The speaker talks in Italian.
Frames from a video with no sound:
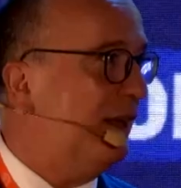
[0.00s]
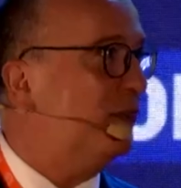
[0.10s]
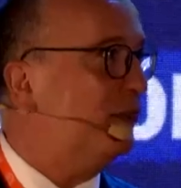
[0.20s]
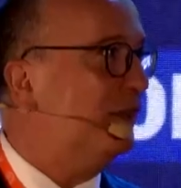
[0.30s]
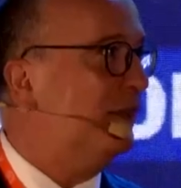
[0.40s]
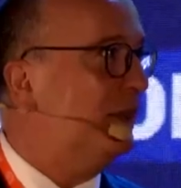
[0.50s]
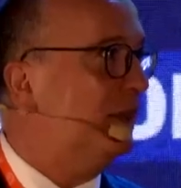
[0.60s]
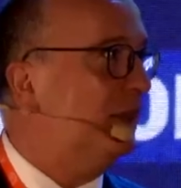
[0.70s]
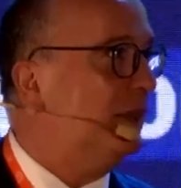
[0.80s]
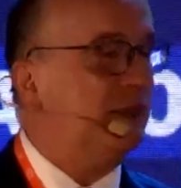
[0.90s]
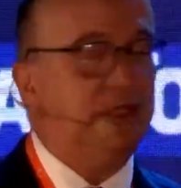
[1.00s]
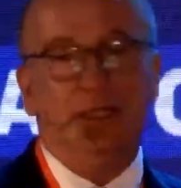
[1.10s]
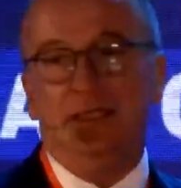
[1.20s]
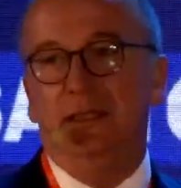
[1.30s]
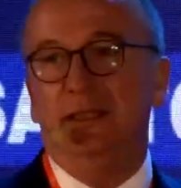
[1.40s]
scelto
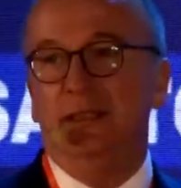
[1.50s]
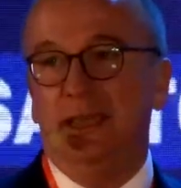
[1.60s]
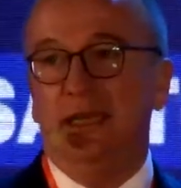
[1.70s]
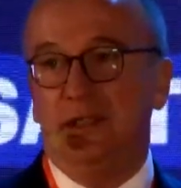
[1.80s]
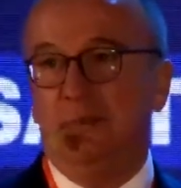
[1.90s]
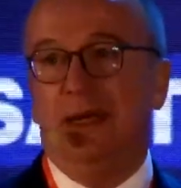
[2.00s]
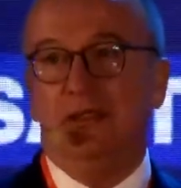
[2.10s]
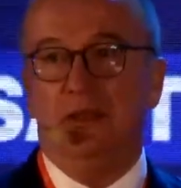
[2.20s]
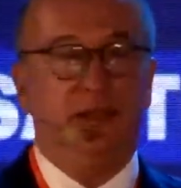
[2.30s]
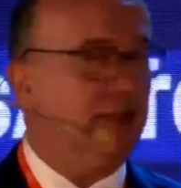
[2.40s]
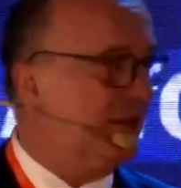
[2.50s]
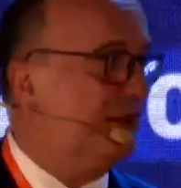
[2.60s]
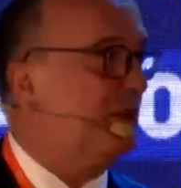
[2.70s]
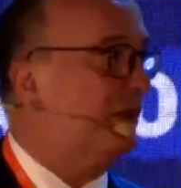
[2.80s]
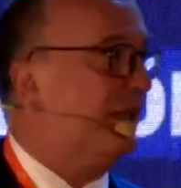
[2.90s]
di dare spazio alla
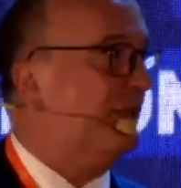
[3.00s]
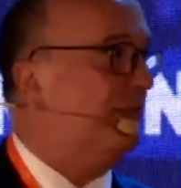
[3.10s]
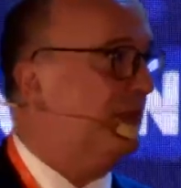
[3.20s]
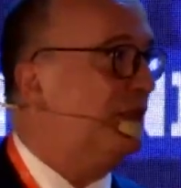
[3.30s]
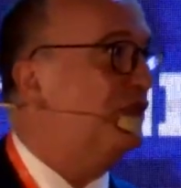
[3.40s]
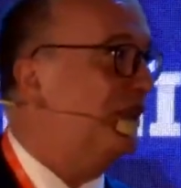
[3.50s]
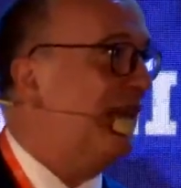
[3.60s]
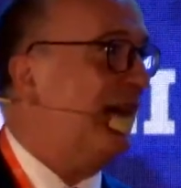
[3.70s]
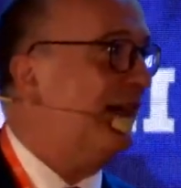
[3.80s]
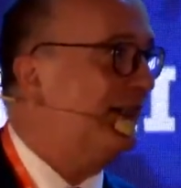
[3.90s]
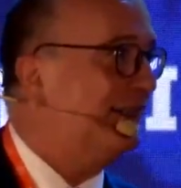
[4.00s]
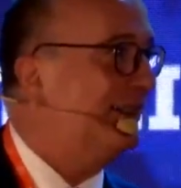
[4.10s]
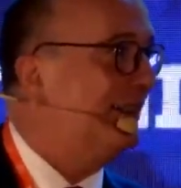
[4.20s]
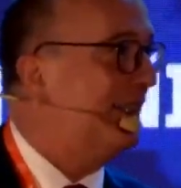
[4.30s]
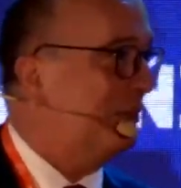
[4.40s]
transizione
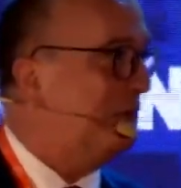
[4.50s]
digitale.